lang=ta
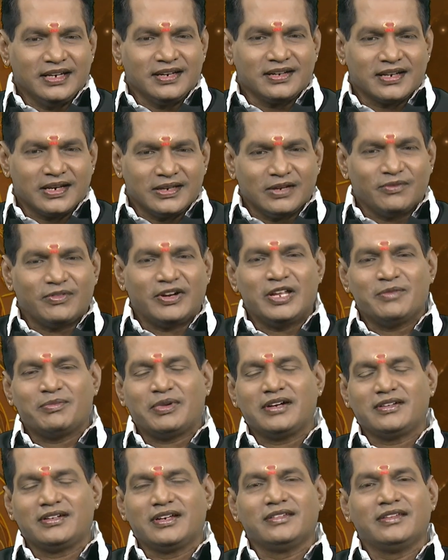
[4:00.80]
இன்றைய
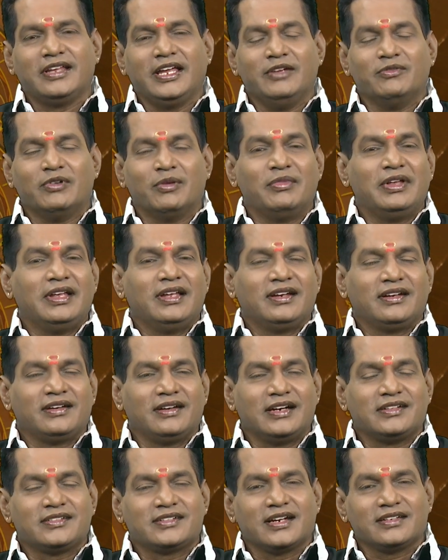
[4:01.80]
வழிபாட்டு தெய்வம்
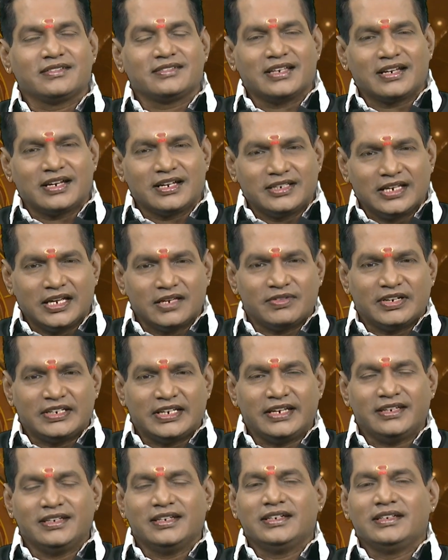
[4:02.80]
நட்சத்திர
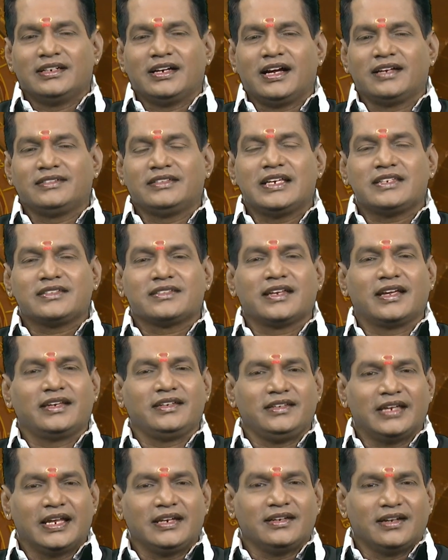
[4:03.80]
தேவதை அதிர்ஷ்ட
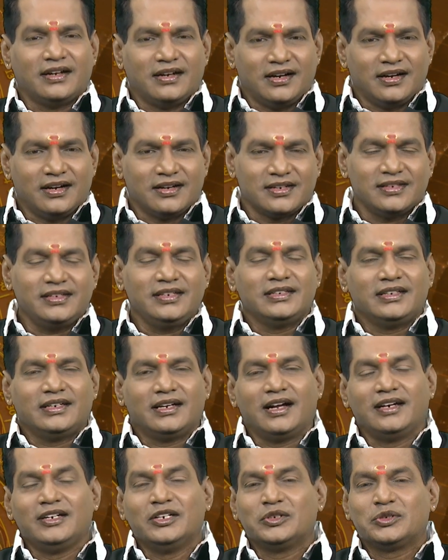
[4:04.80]
எண் ஆறு
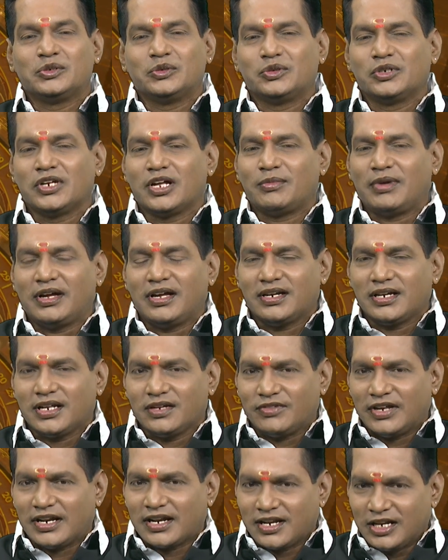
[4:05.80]

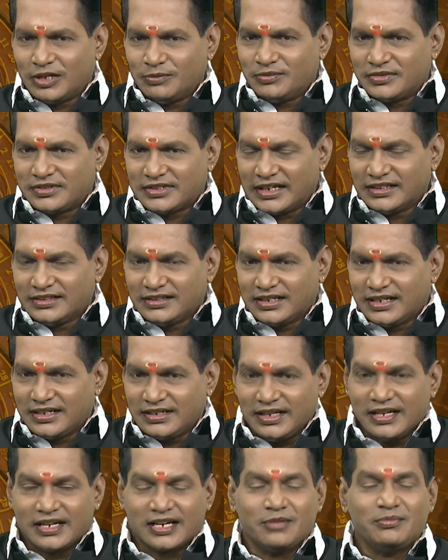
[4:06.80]
அனுகூலமான வர்ணம்
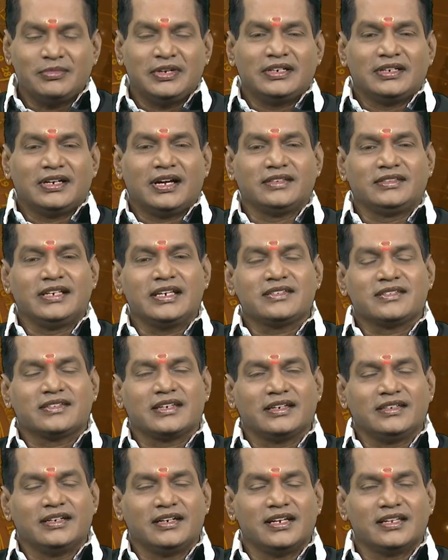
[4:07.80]
தங்க நிறம்
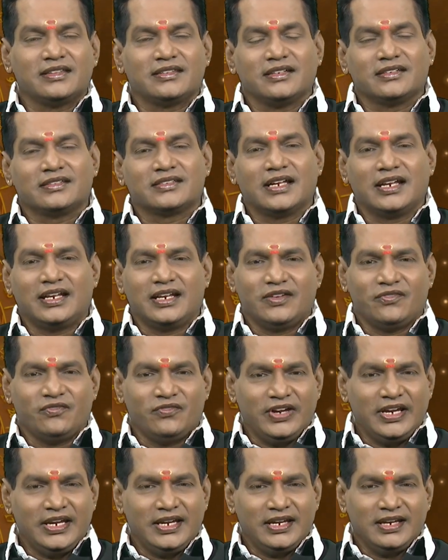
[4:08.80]
அதிர்ஷ்ட எழுத்துக்கள்
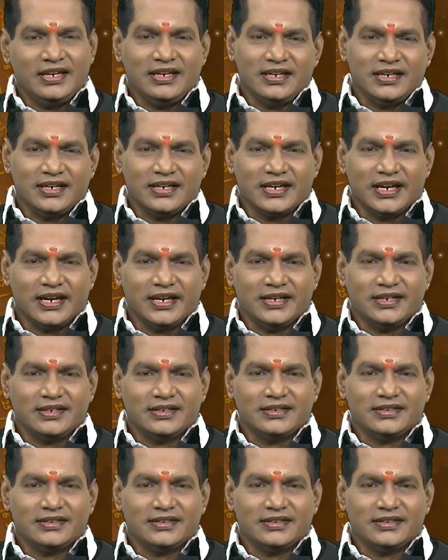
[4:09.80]
வி கே